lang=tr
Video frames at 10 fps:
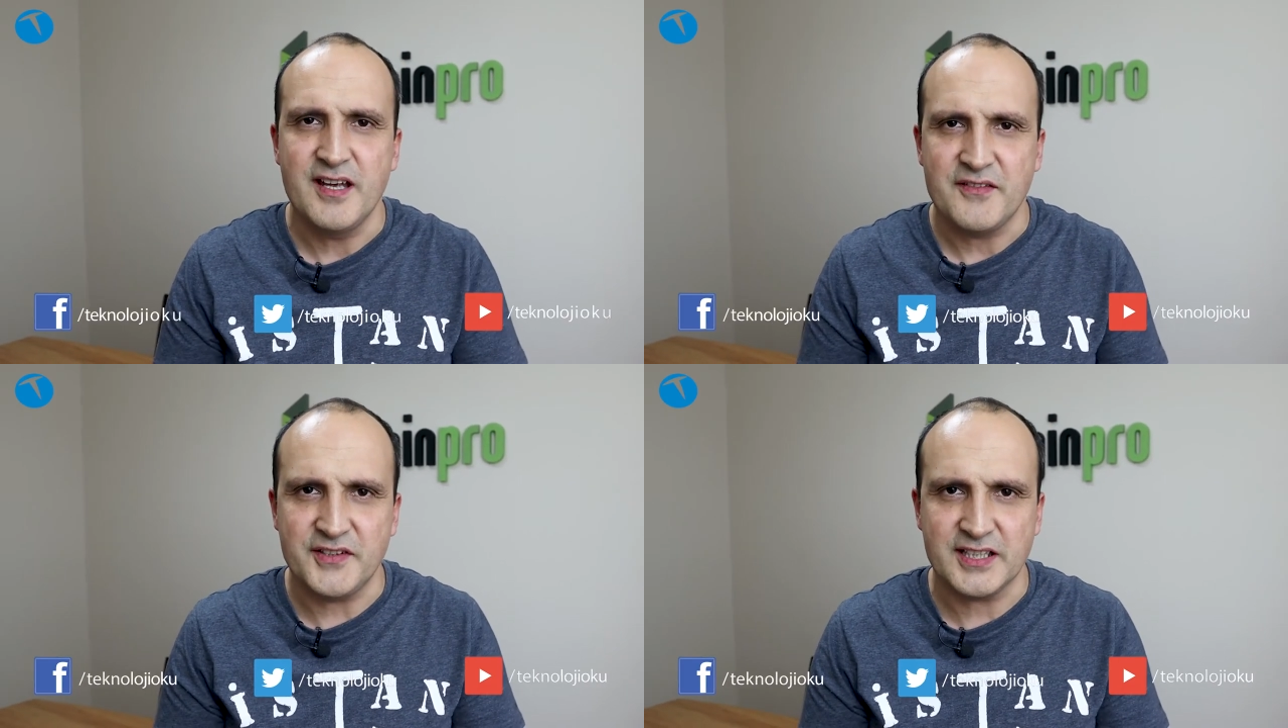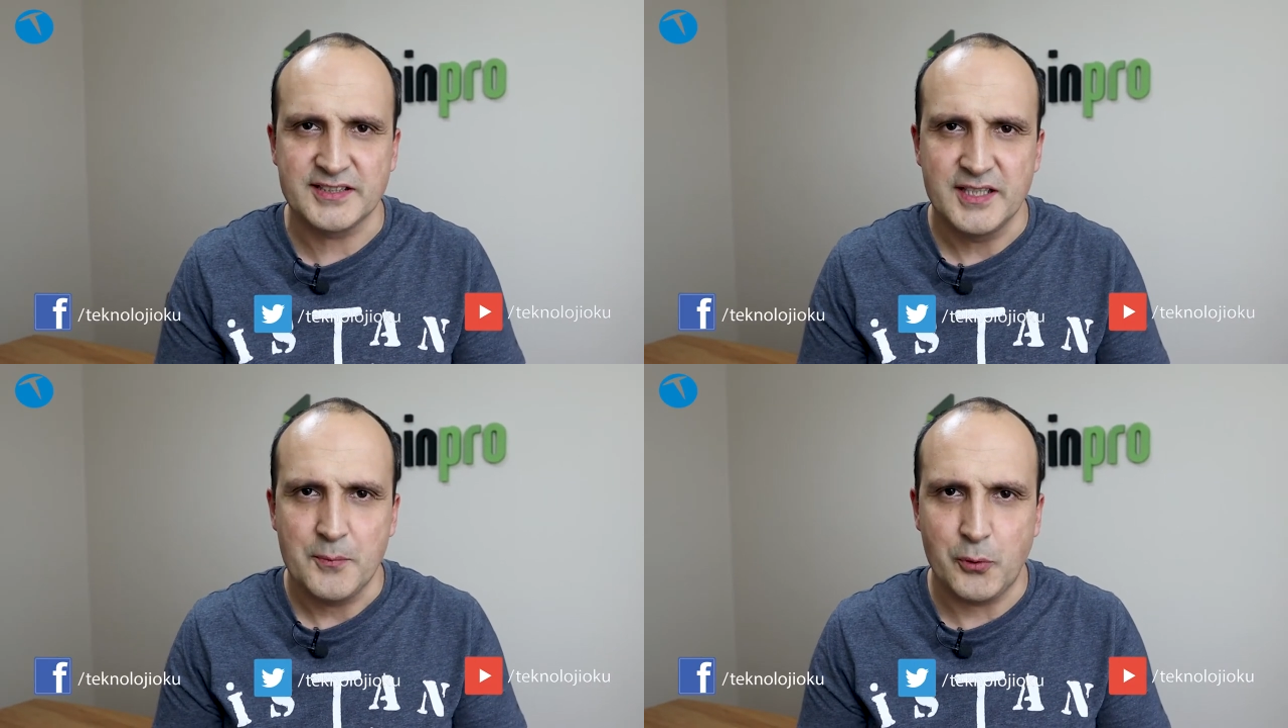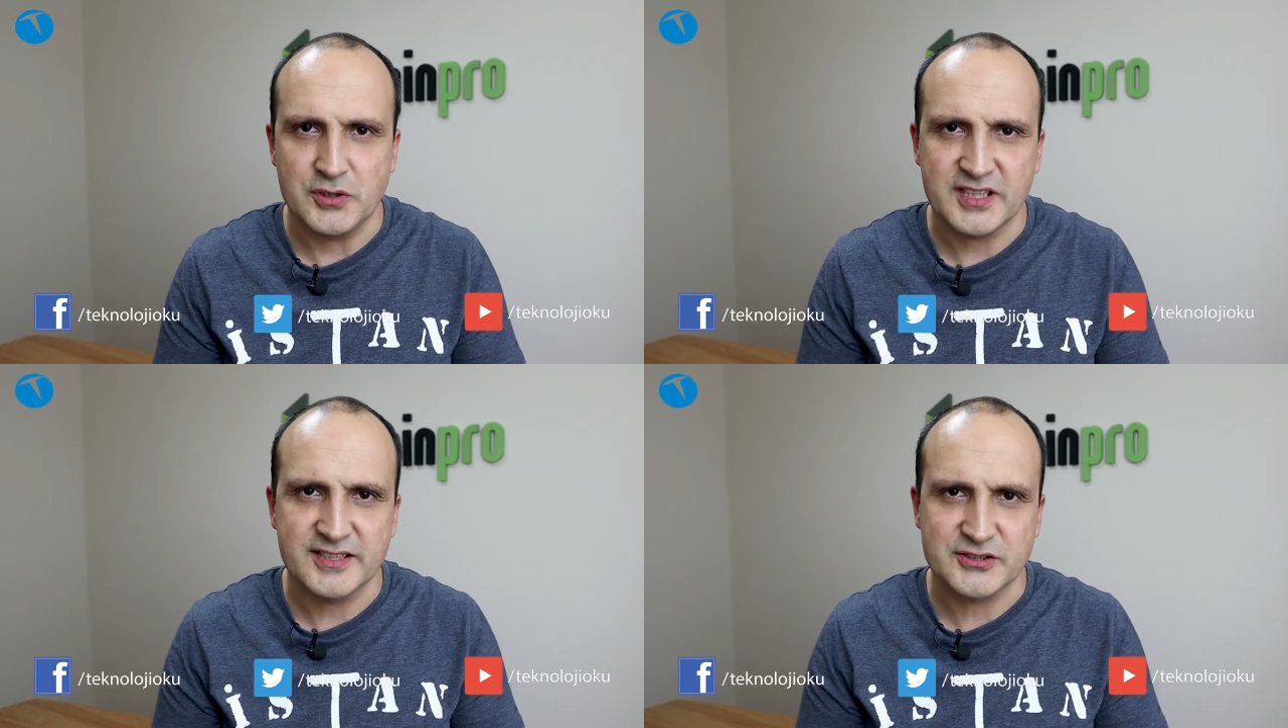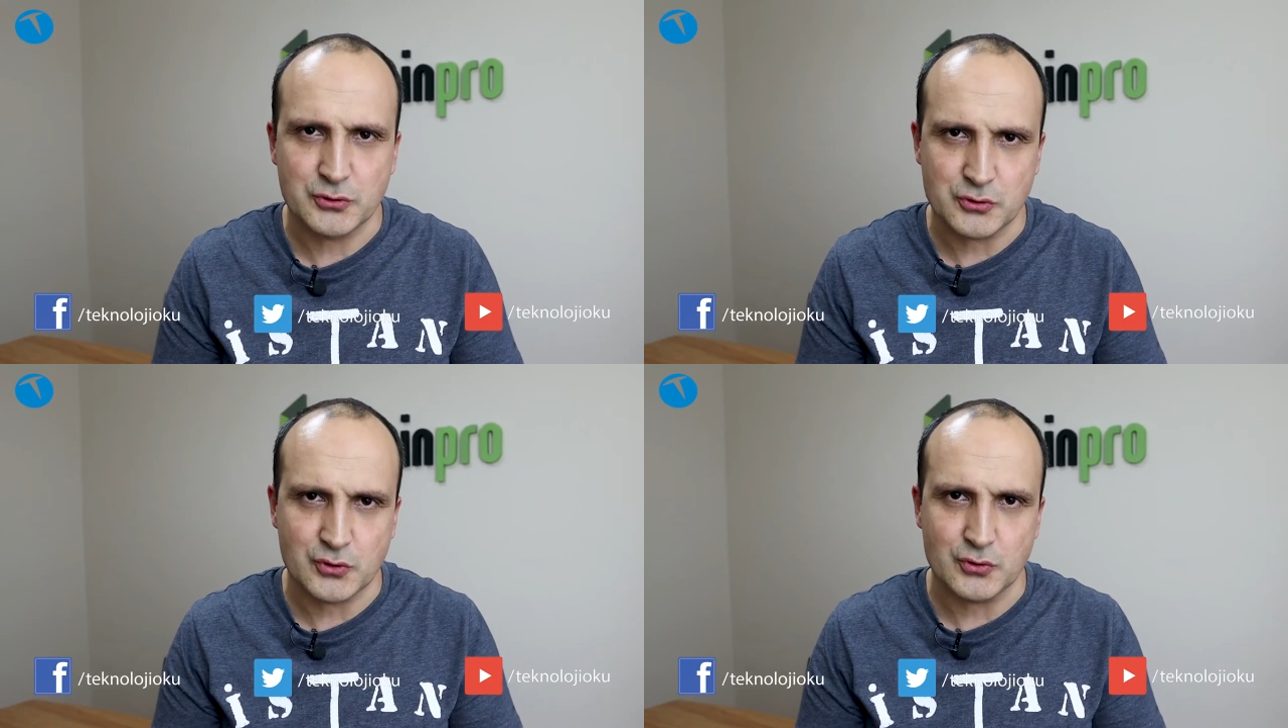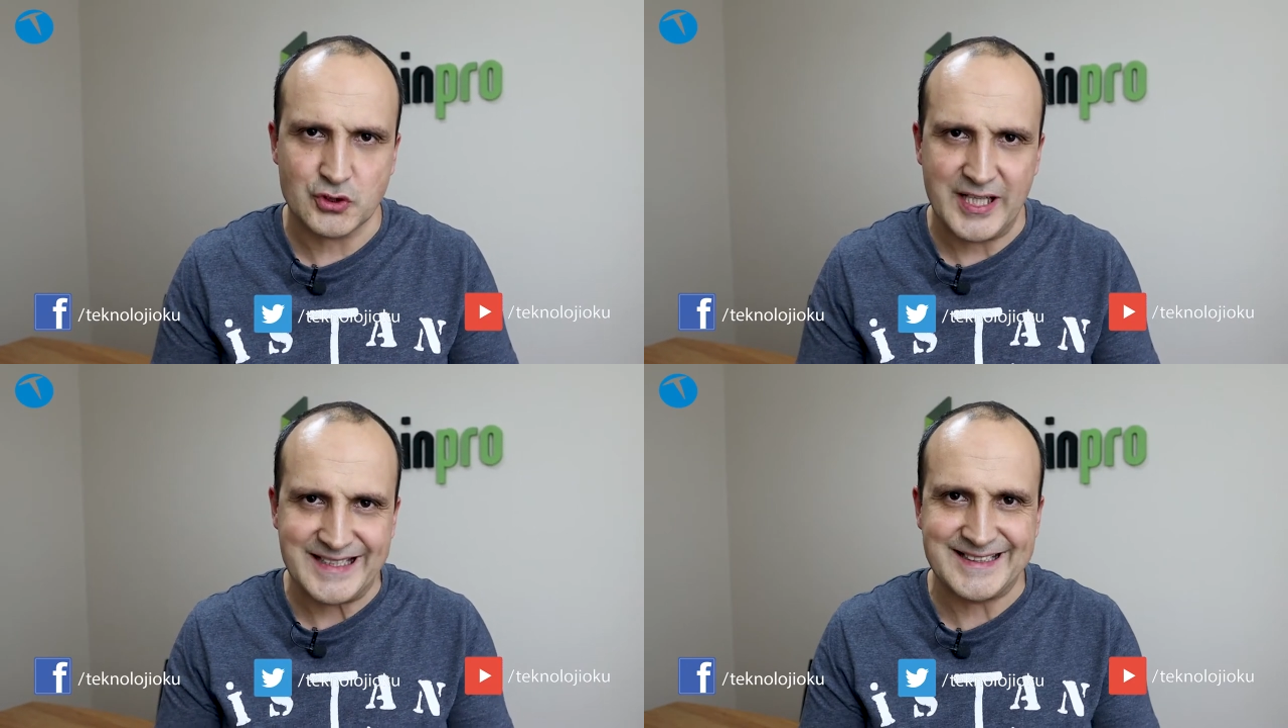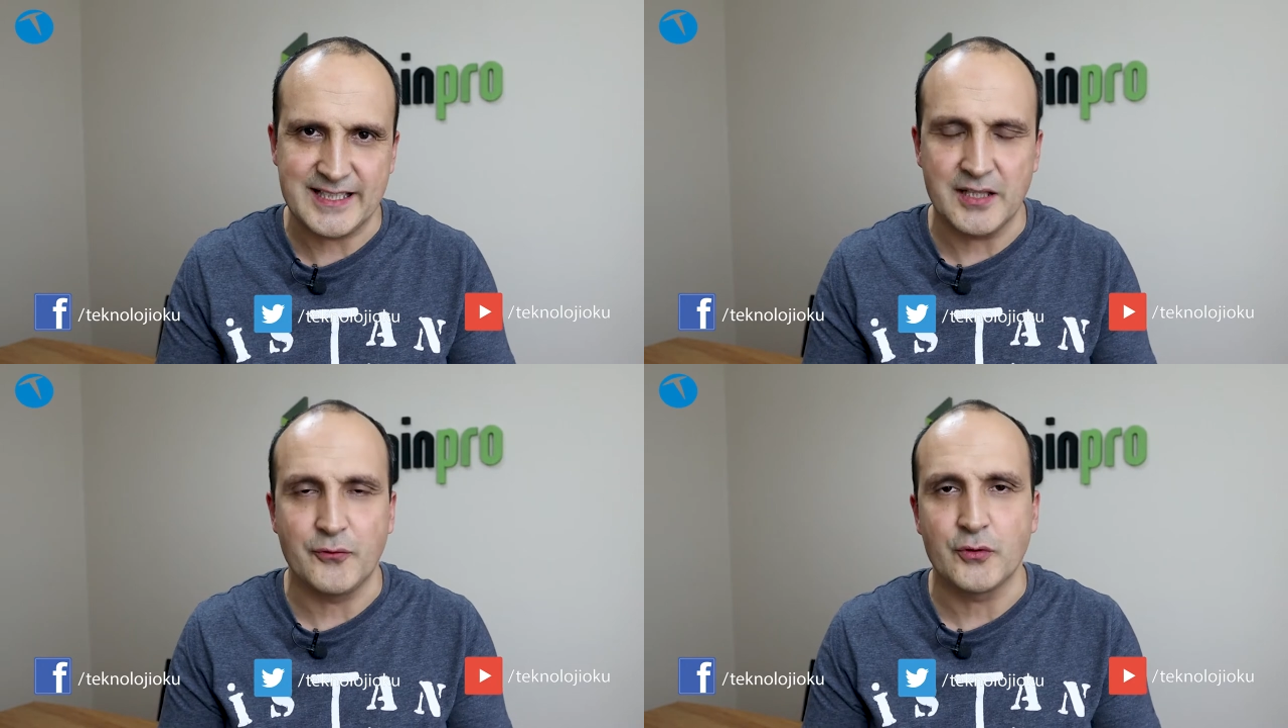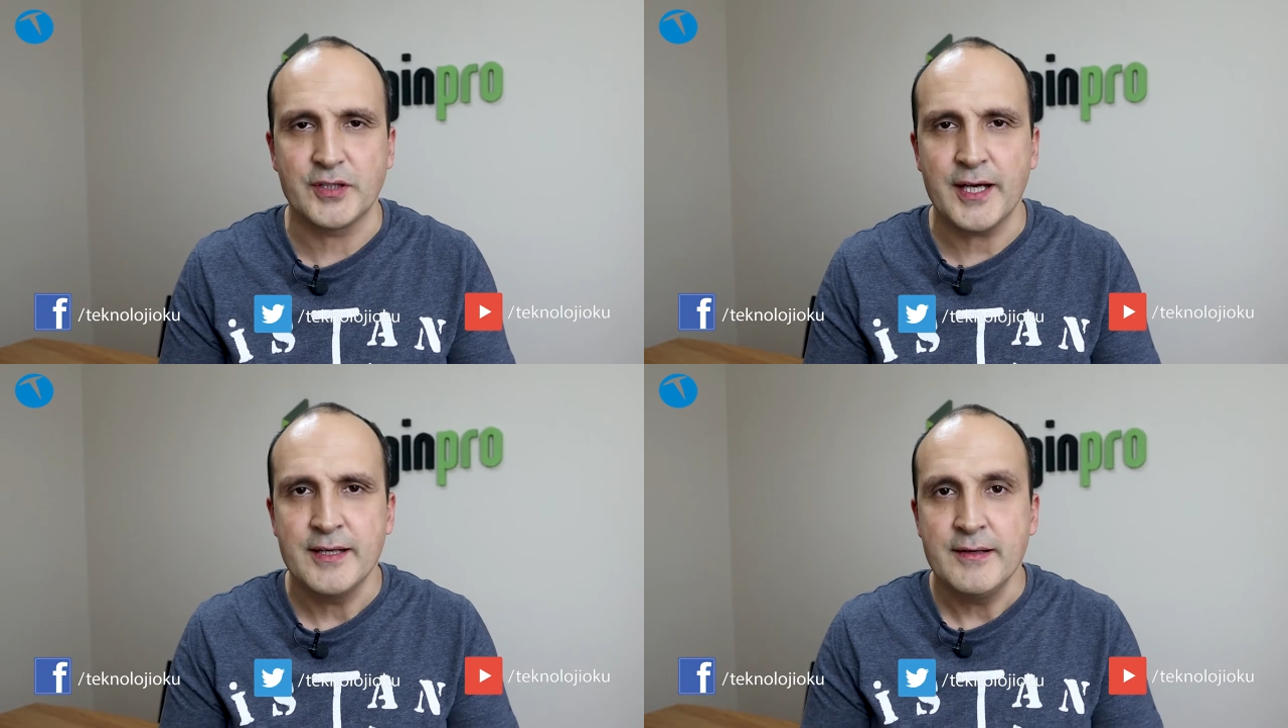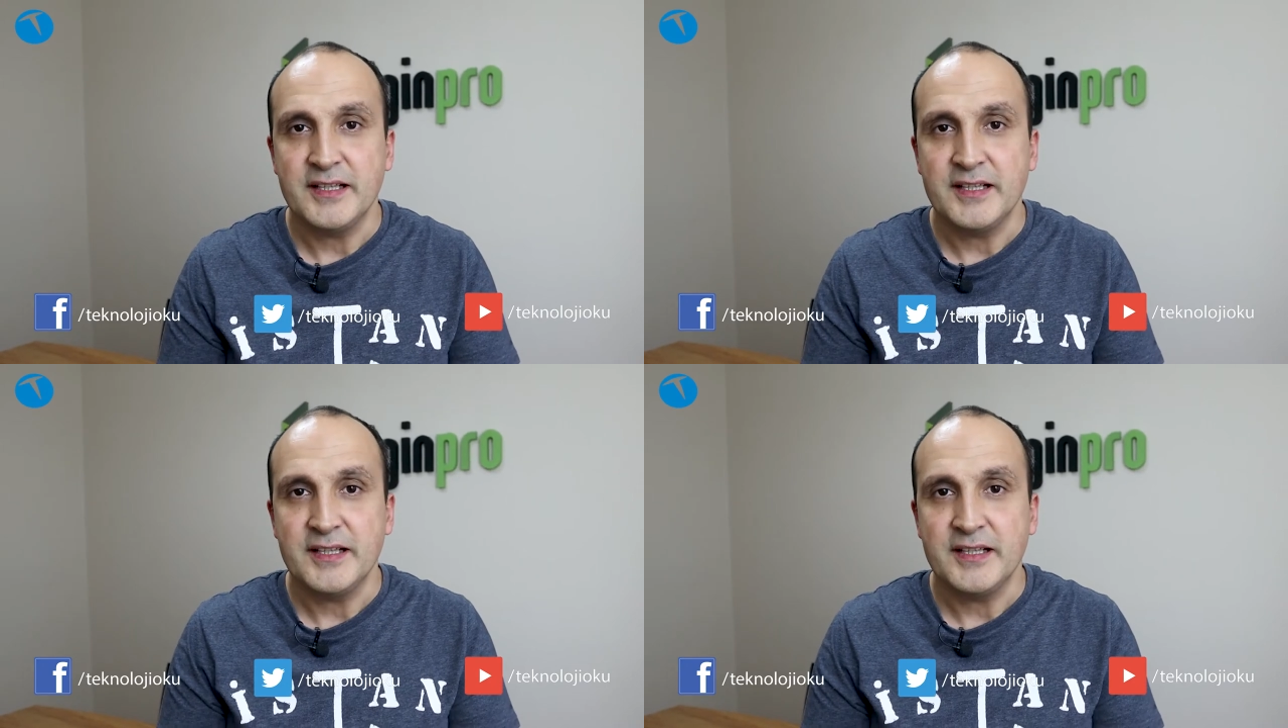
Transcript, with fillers: fiyat politikası söz konusu her iki telefonda.